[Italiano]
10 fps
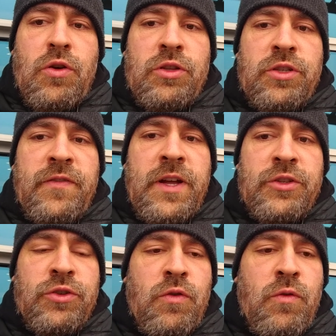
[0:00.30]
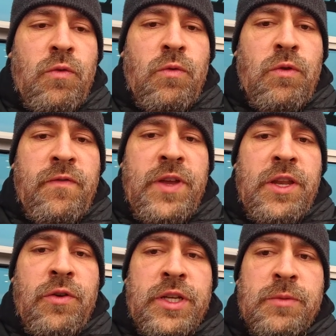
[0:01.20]
Oggi faccio un
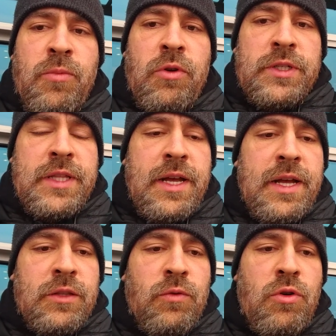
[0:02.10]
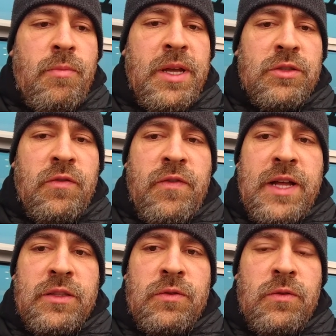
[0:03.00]
video risposta ad un commento
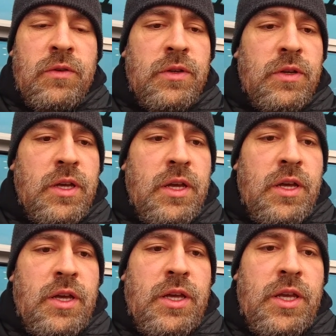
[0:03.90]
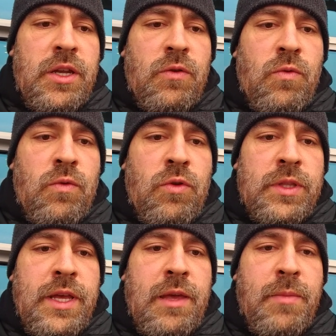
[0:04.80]
fatto in uno
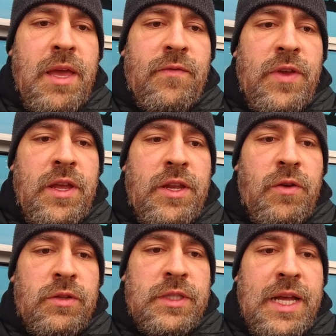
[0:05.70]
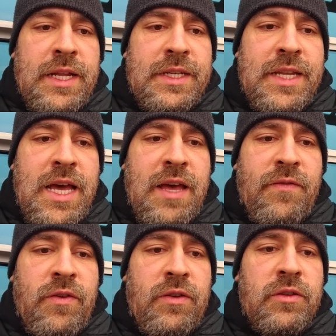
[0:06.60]
dei miei video da
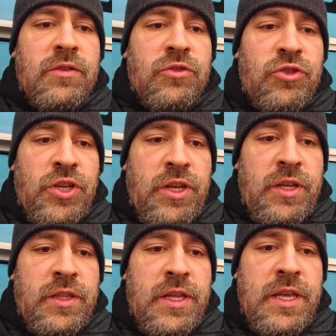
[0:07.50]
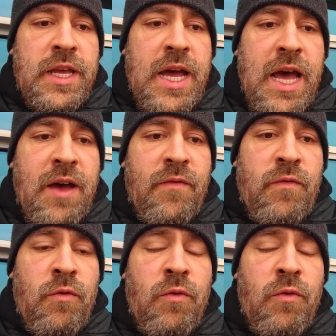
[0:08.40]
DAVGDAV-G